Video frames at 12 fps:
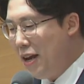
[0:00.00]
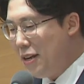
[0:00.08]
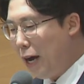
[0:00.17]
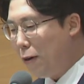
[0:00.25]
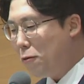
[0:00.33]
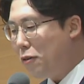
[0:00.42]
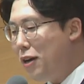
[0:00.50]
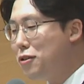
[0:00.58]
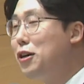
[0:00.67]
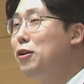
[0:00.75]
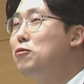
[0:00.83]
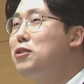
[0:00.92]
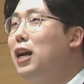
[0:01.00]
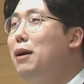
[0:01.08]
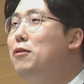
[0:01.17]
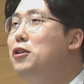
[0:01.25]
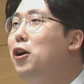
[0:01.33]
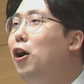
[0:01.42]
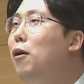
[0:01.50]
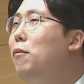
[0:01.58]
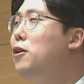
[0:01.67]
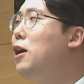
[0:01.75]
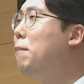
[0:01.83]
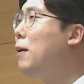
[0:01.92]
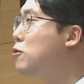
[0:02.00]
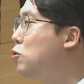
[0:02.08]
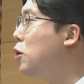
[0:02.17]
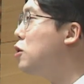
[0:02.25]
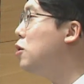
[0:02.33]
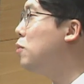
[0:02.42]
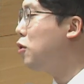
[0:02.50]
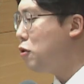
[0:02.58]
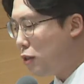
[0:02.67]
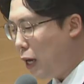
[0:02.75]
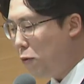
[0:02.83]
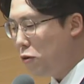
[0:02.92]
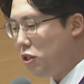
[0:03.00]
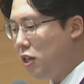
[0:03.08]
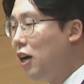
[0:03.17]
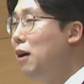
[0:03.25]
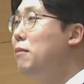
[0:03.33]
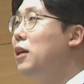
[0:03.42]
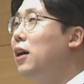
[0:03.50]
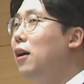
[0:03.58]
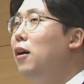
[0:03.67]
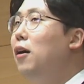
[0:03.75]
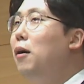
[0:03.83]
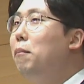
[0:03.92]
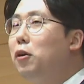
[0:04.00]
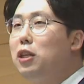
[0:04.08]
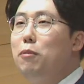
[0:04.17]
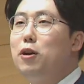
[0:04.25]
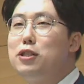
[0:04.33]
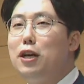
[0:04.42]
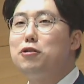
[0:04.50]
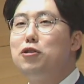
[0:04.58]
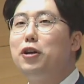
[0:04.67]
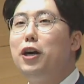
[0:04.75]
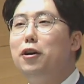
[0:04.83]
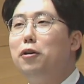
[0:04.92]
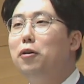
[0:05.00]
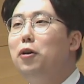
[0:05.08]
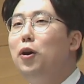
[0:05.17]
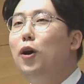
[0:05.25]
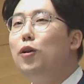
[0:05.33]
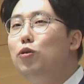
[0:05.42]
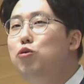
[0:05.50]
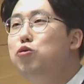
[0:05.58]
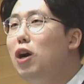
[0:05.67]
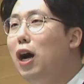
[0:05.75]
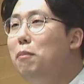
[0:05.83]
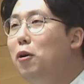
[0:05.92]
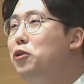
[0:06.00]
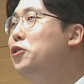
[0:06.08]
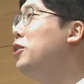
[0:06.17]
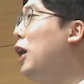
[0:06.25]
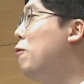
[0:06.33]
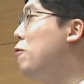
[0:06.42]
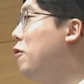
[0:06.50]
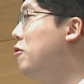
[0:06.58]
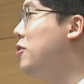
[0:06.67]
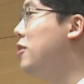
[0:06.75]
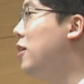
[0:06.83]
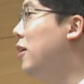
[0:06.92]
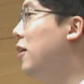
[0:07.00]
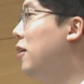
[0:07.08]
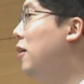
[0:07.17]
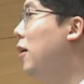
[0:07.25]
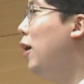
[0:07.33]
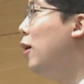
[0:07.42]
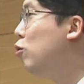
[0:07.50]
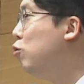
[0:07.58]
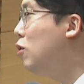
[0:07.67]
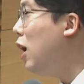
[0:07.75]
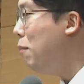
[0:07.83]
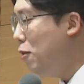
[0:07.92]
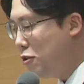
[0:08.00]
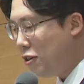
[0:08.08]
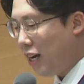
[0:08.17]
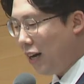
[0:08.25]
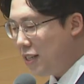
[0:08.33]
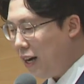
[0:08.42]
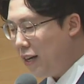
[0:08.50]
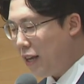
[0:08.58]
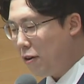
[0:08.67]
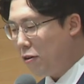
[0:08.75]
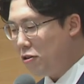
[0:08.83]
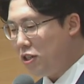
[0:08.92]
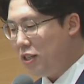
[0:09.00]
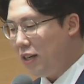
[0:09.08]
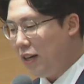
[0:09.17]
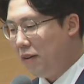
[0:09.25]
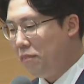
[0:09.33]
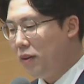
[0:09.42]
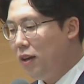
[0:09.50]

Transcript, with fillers: 야곱과 에서 이 두 사람은요 어머니의 뱃속에서부터 싸우기 시작합니다. 뭐 때문에 싸웠을까요? 누가 먼저 나올 것이냐, 누가 먼저 장자가 될 것이냐.